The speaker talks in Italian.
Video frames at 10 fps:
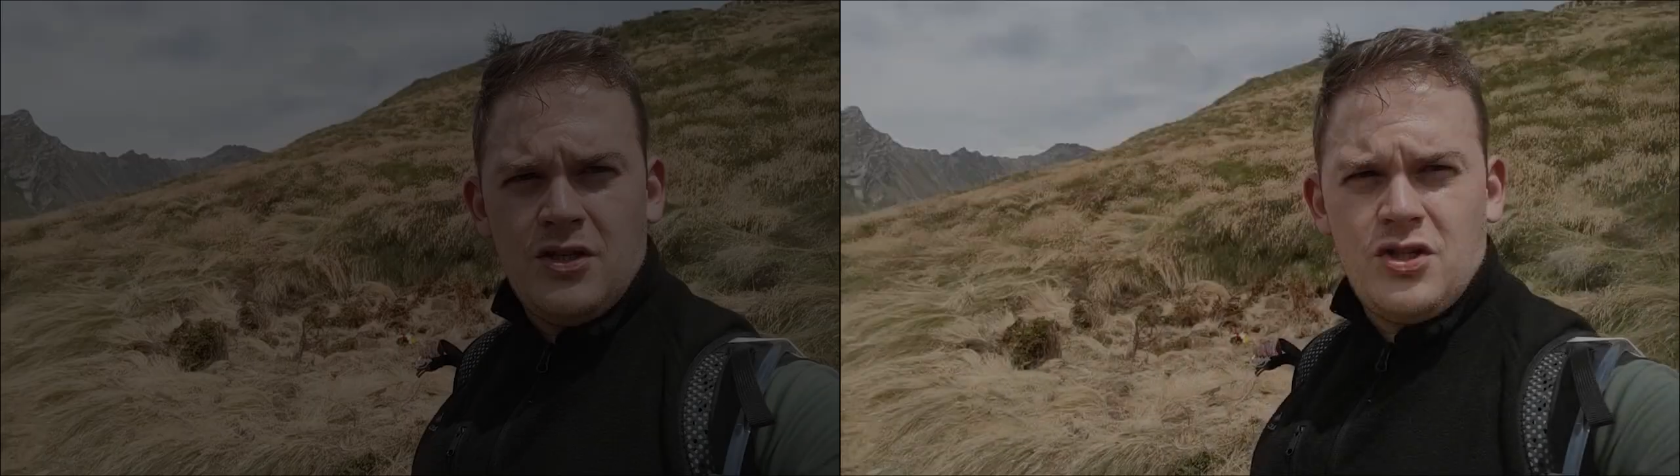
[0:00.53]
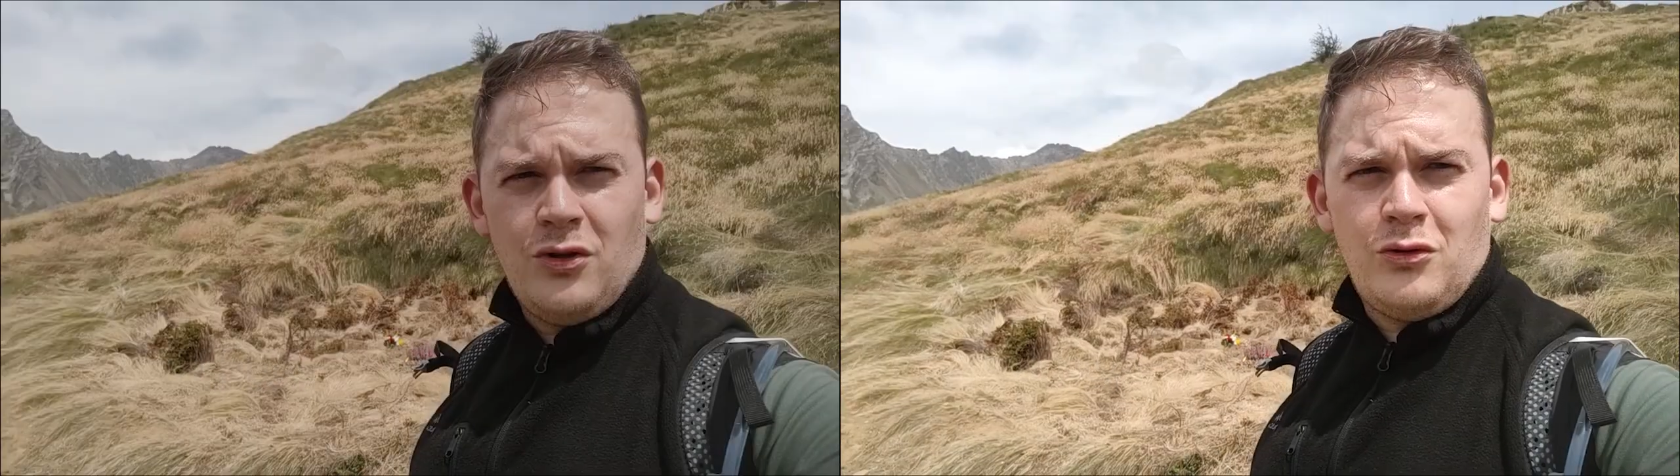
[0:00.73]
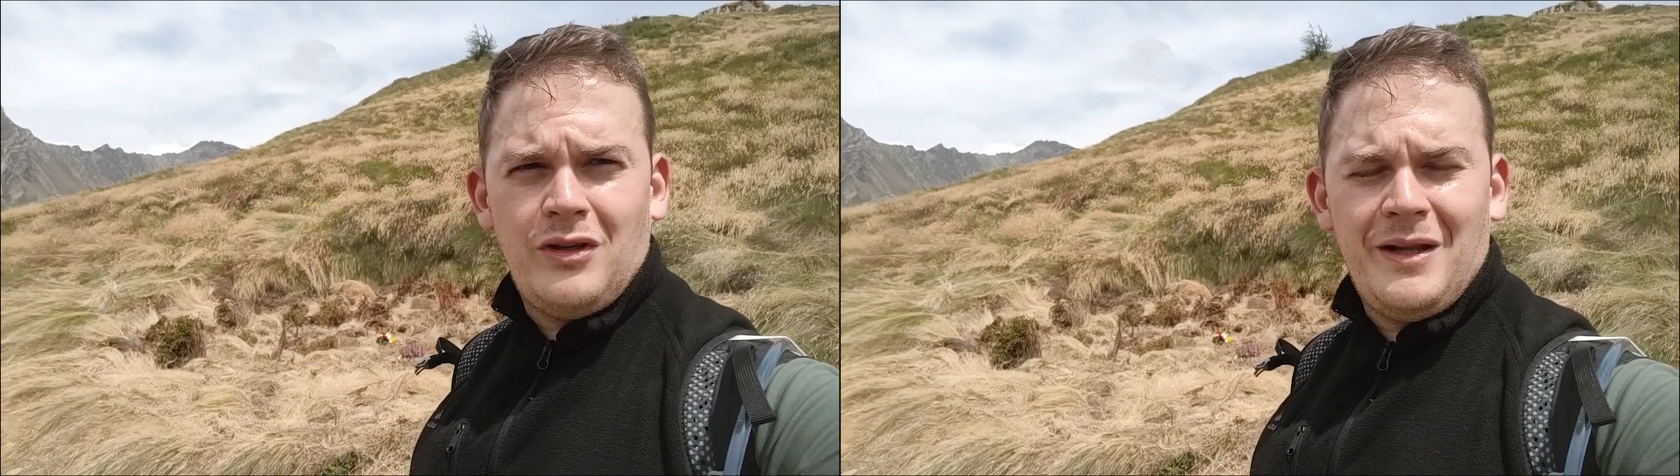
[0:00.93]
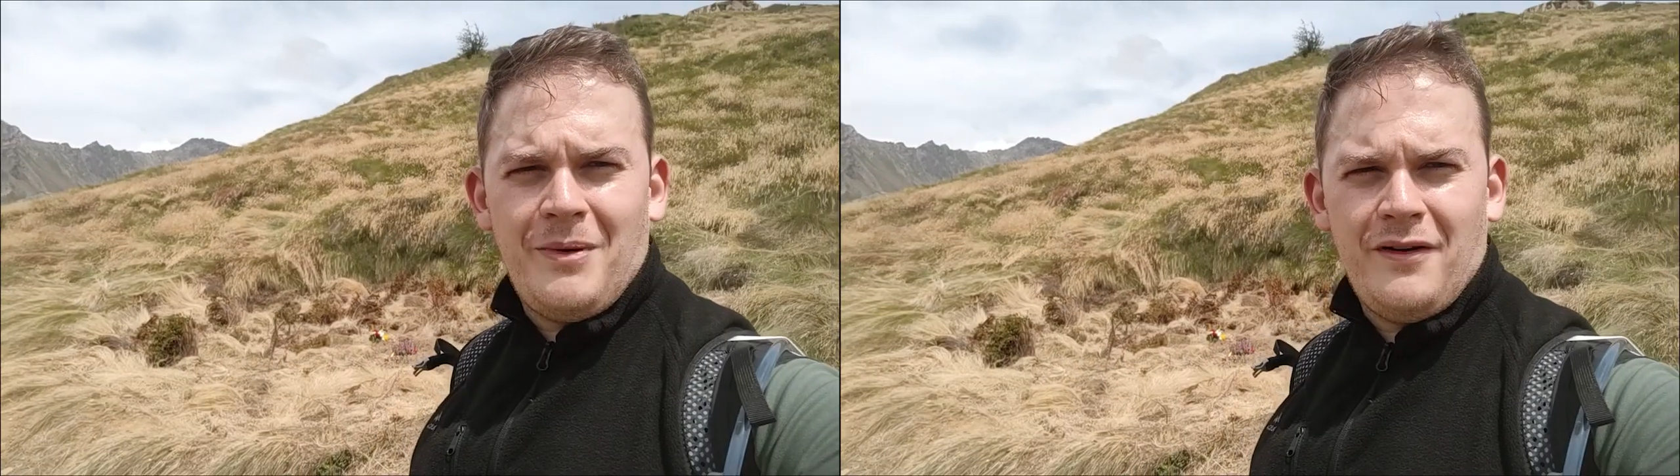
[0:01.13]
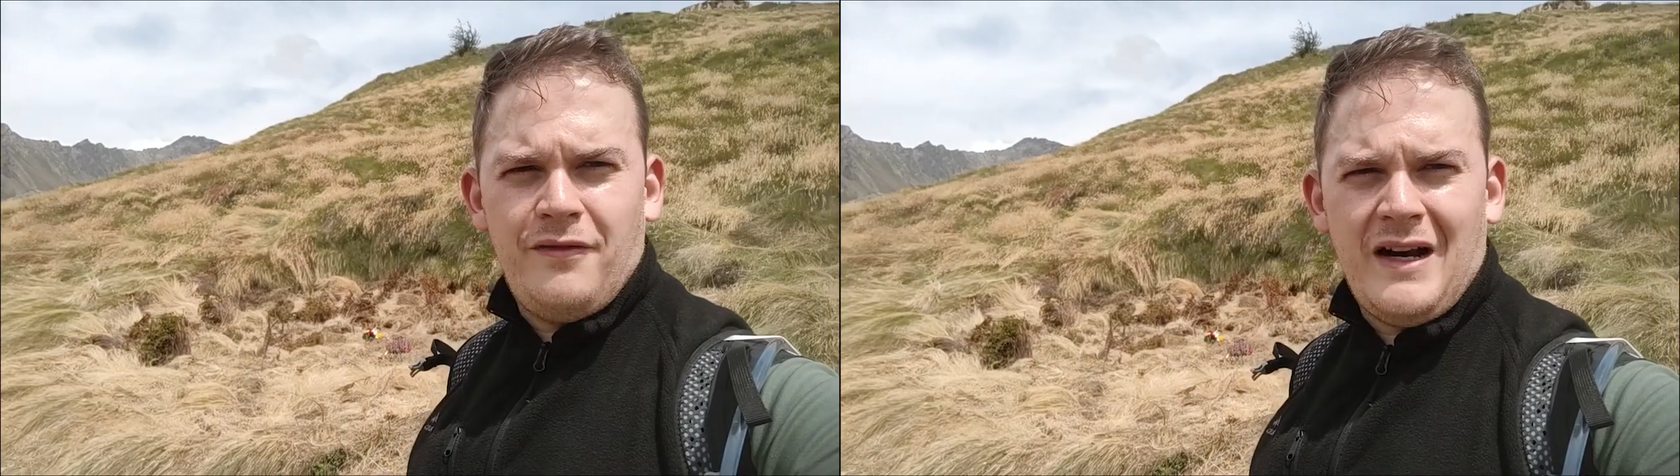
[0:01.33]
Ciao a tutti da
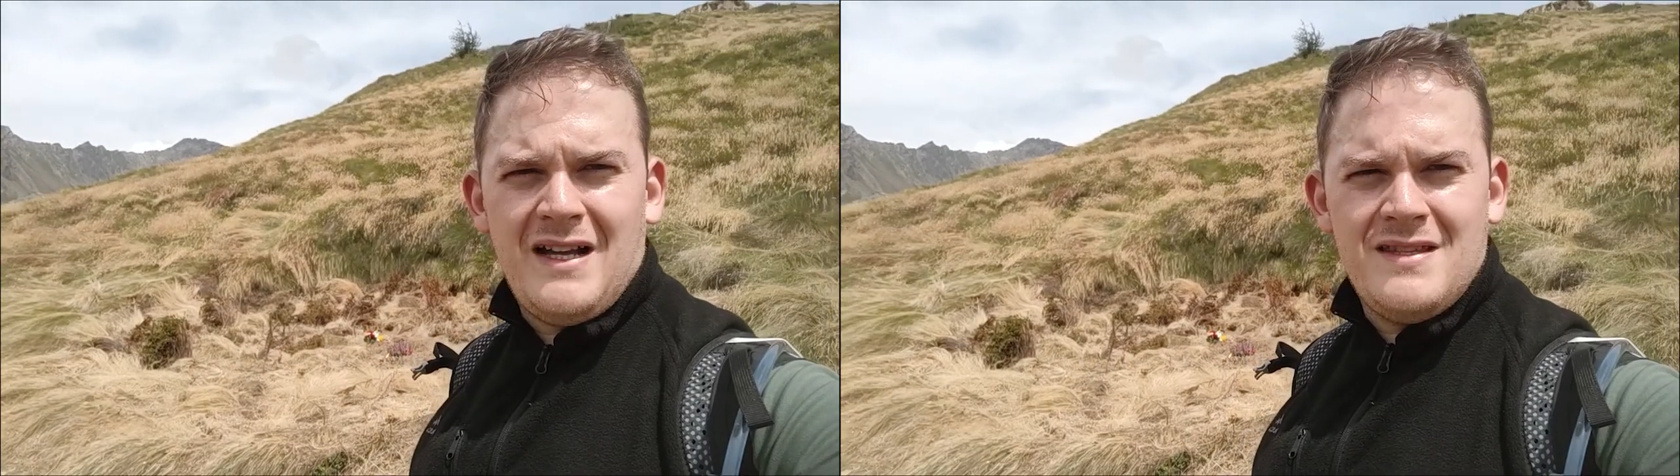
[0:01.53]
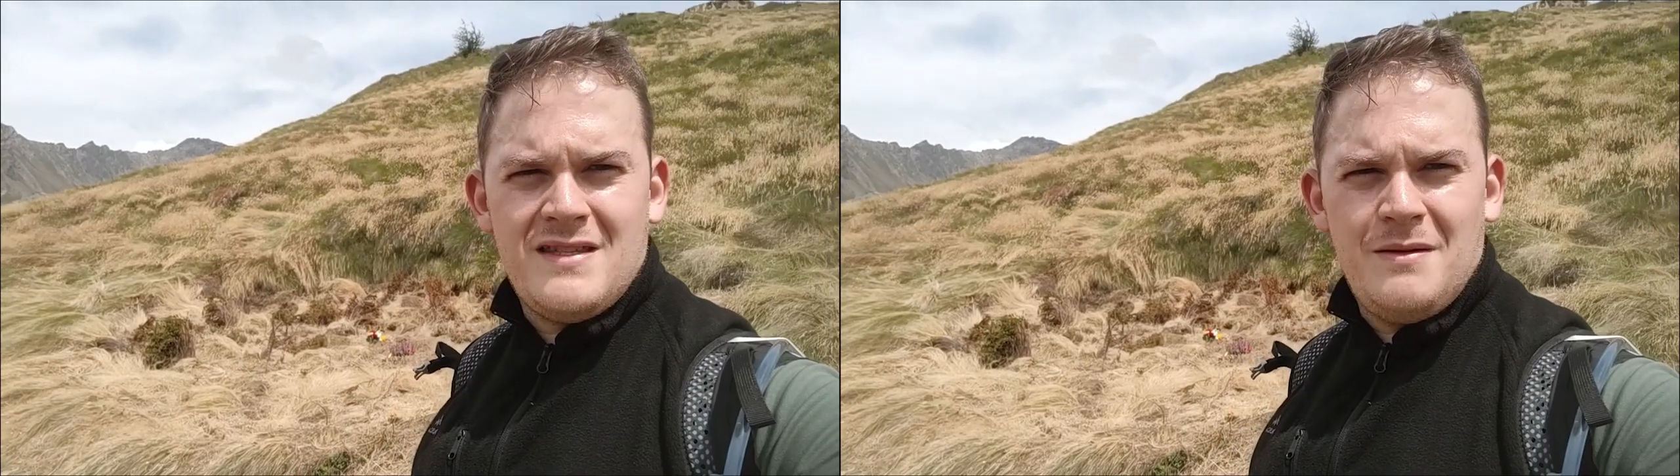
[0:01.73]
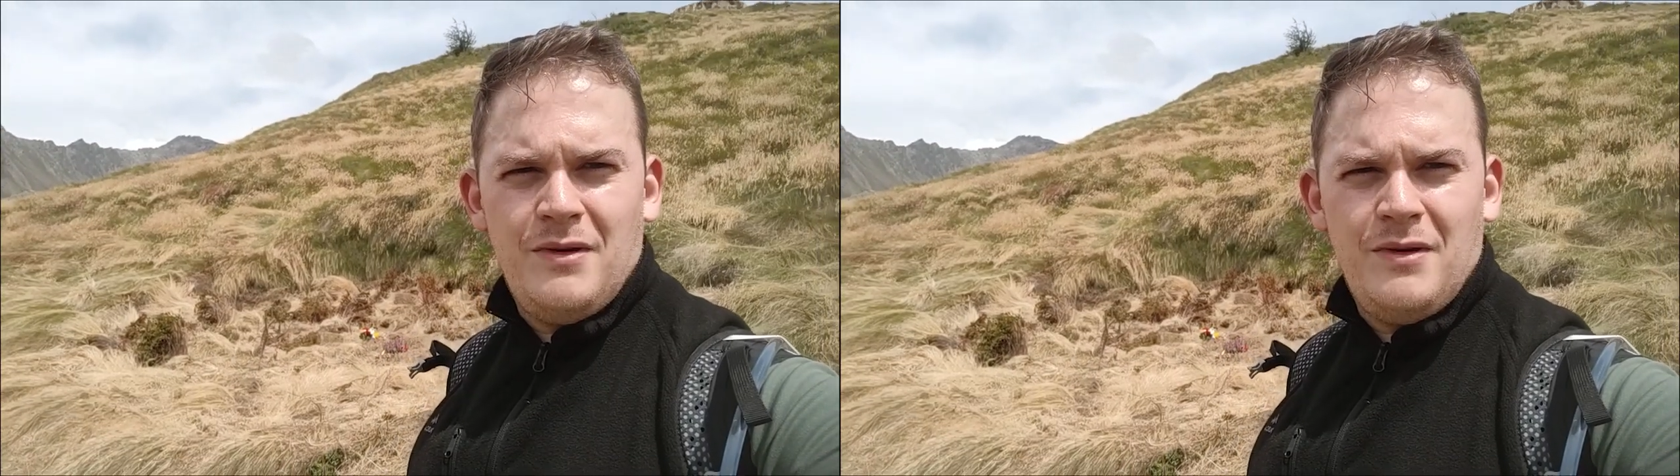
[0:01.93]
Parafranze,